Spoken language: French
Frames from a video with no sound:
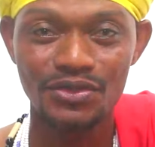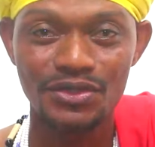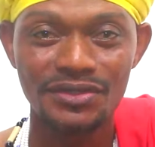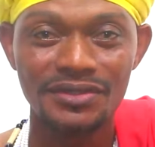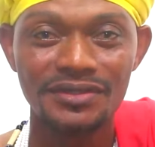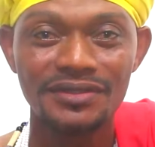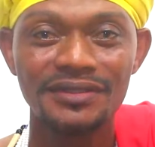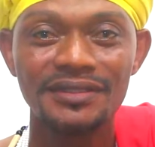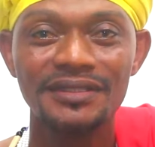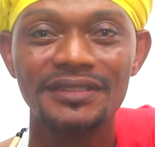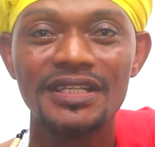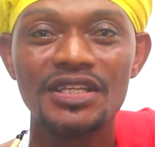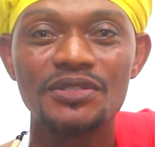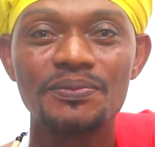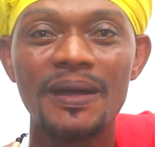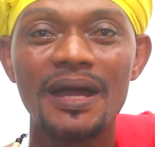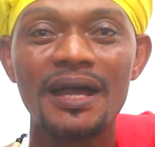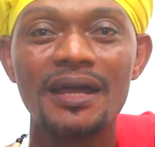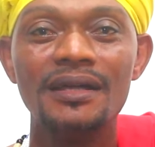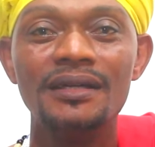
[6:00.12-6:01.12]
rappelle une
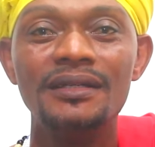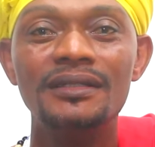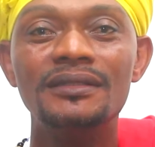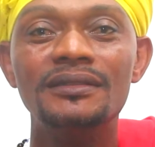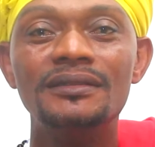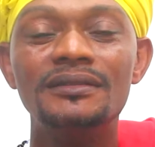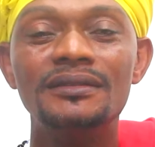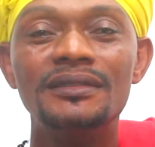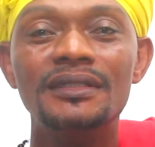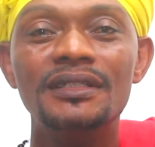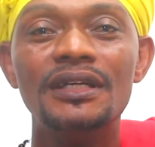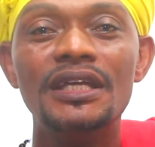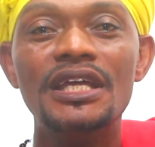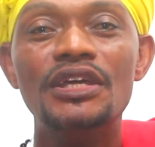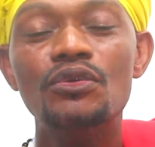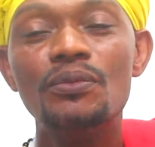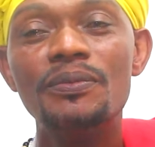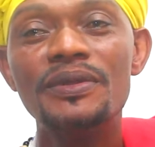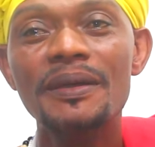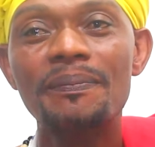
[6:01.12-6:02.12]
fois de plus
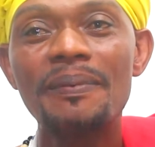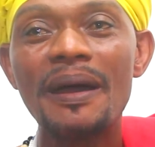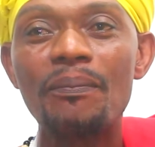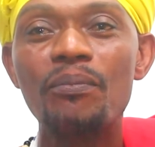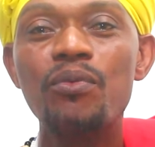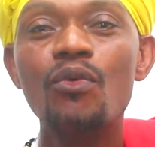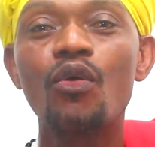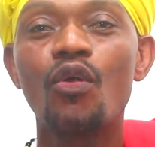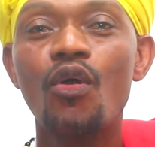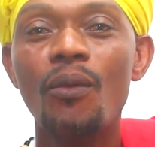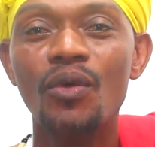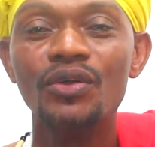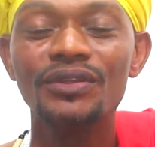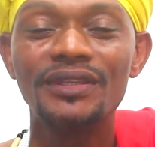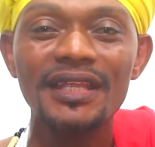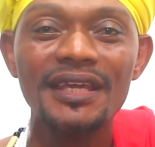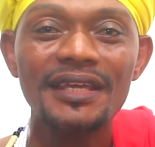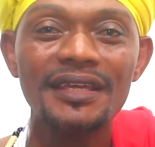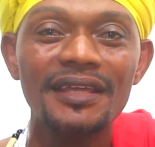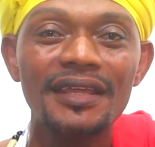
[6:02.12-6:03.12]
l'importance de
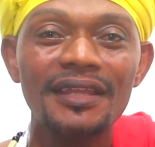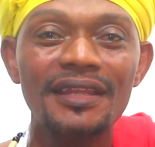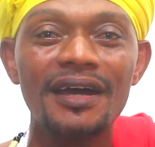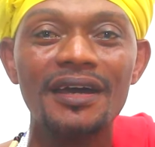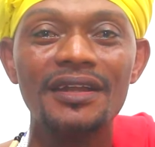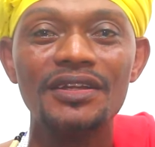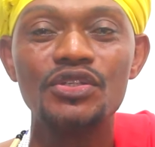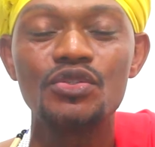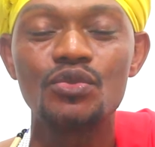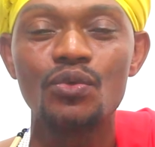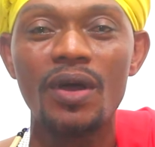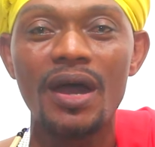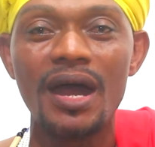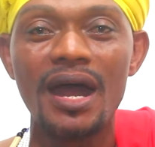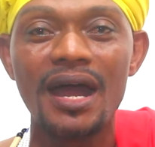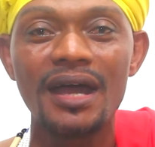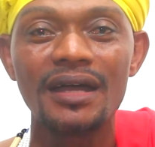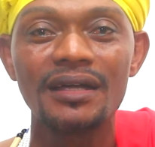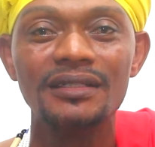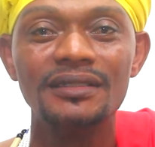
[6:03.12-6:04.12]
revenir aux
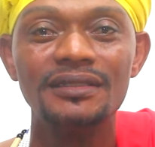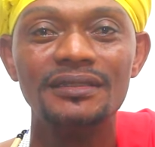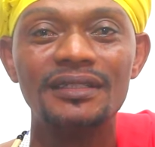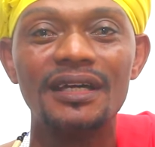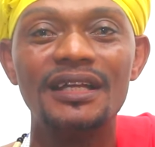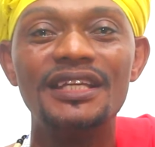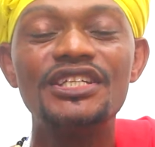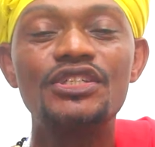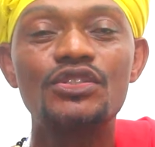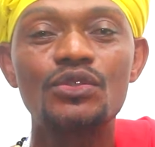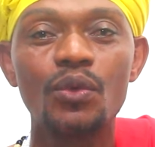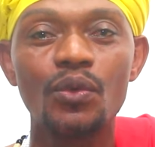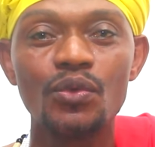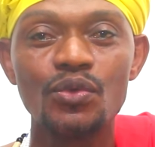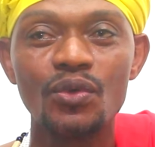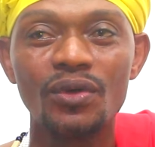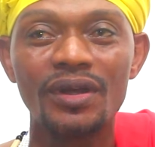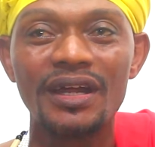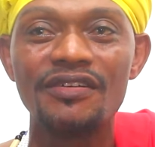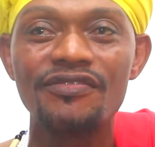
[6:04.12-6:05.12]
sources trouver
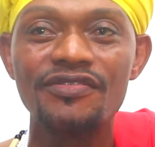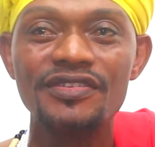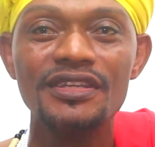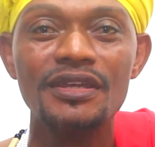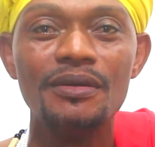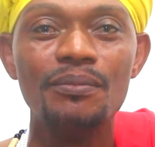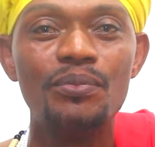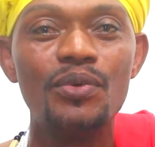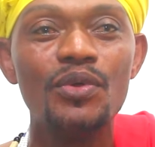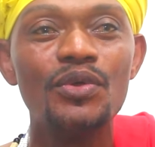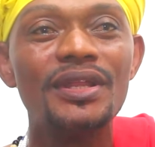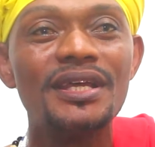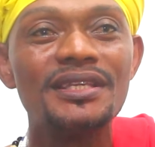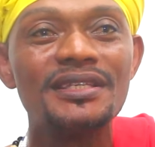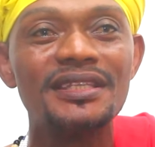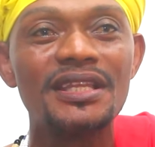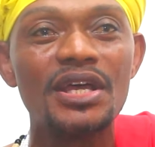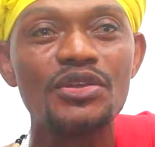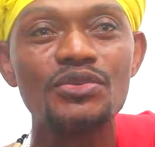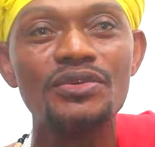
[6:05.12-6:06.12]
l'équilibre et la
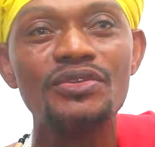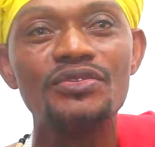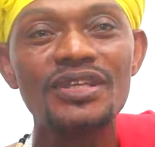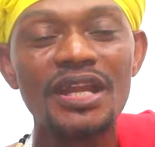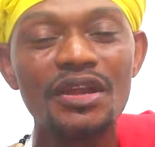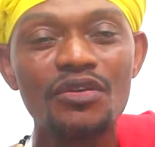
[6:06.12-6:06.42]
guidance